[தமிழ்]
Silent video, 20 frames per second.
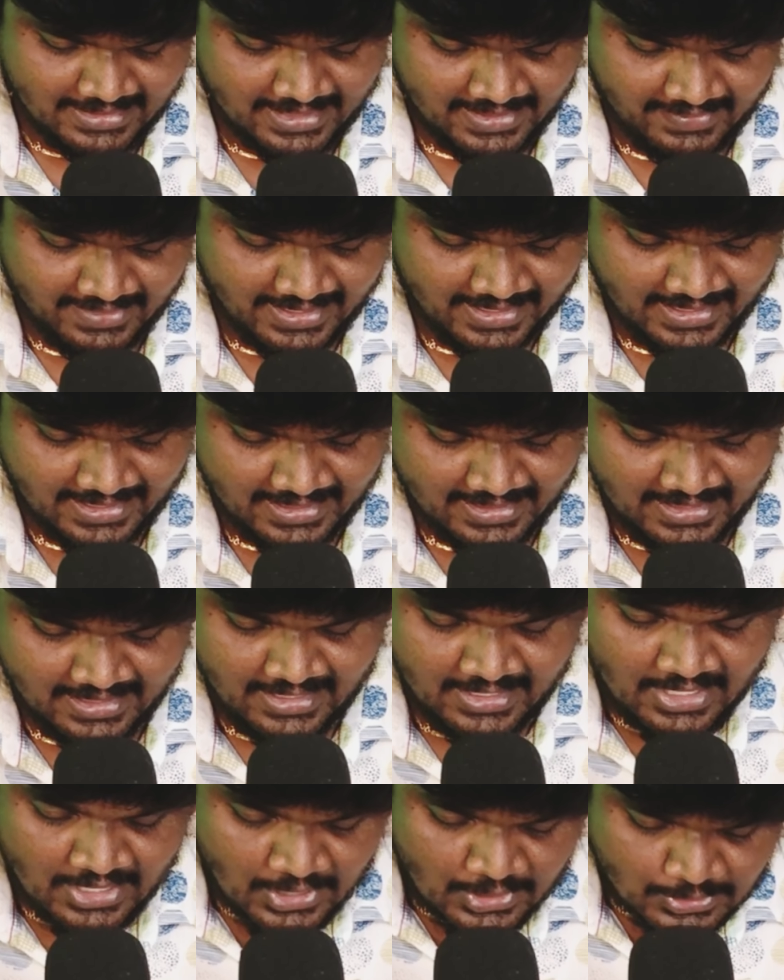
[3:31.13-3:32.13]
தேவை கிடையாது
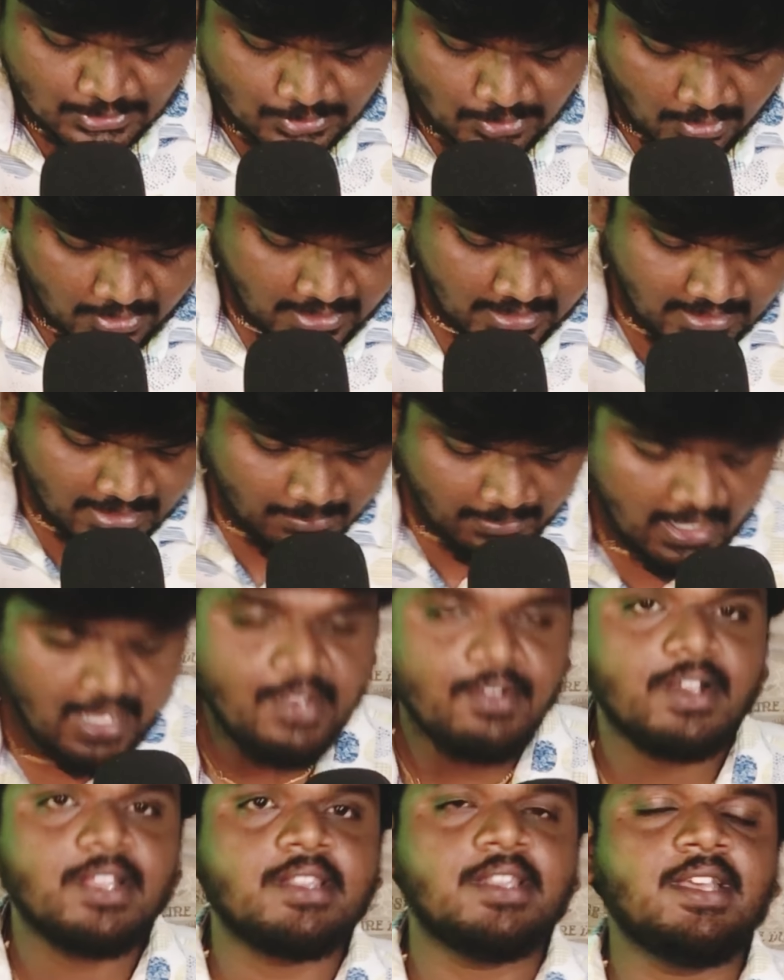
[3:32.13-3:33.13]
ஸோ இந்த
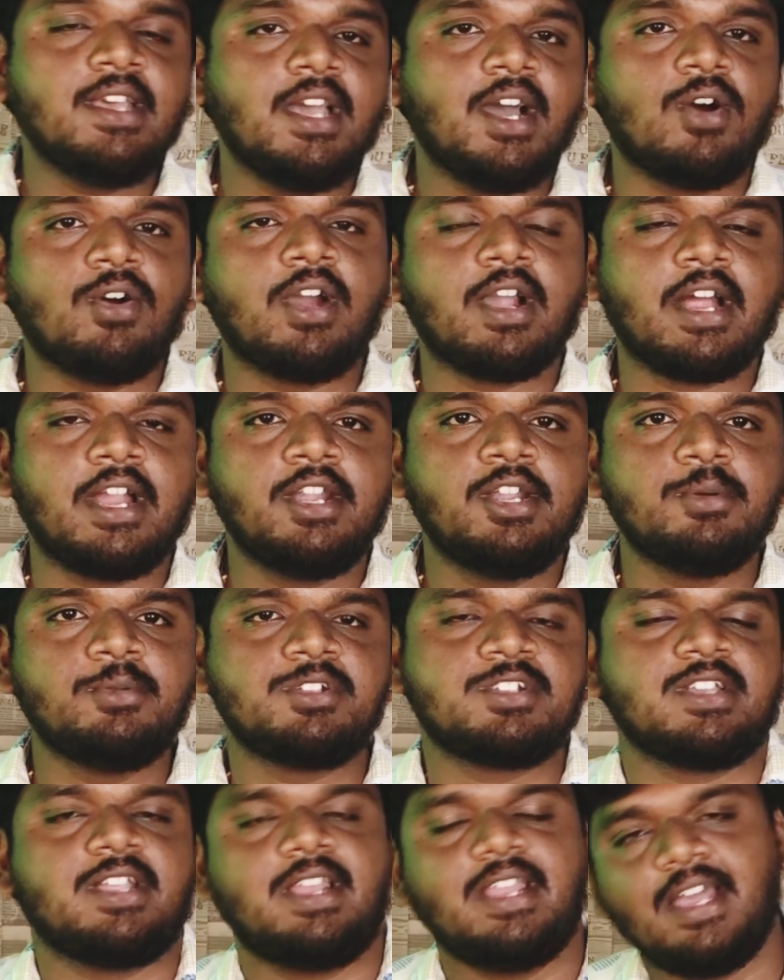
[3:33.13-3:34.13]
மாதிரி வந்து அவங்க
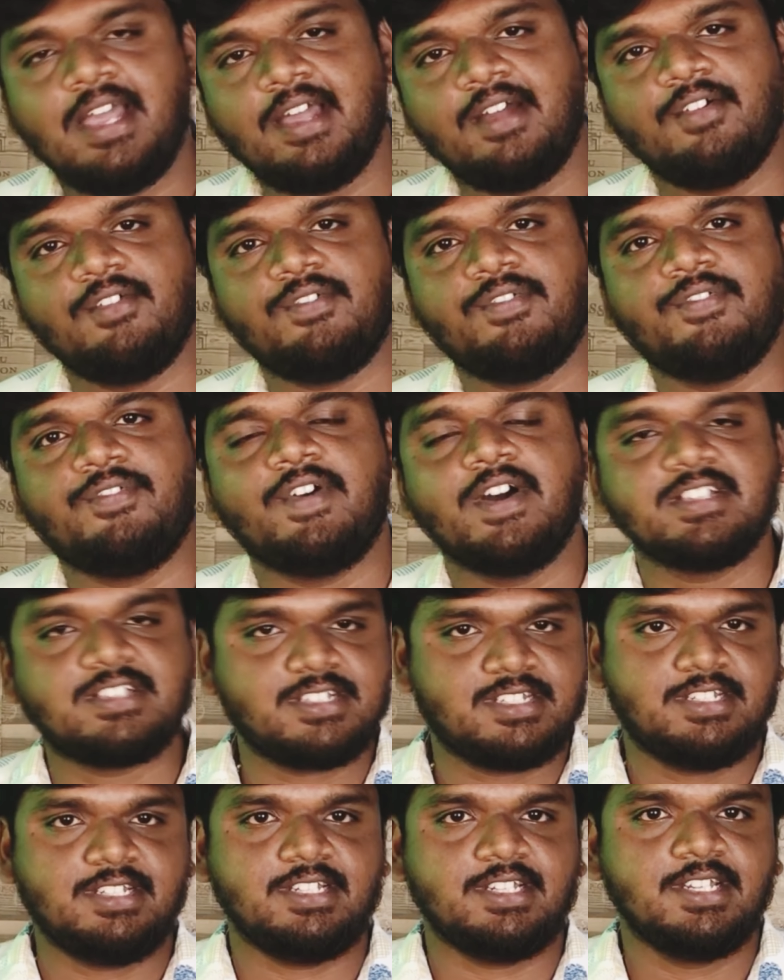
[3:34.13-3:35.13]
கண்டுபிடிச்சதுல
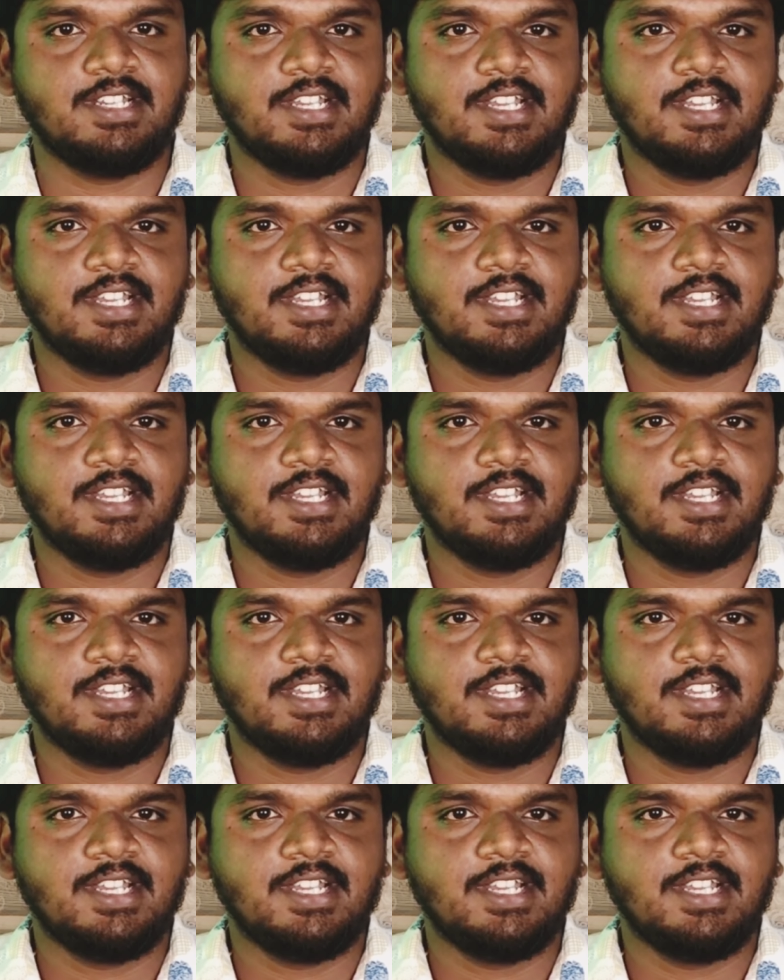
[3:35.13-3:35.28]
ஃபர்ஸ்ட்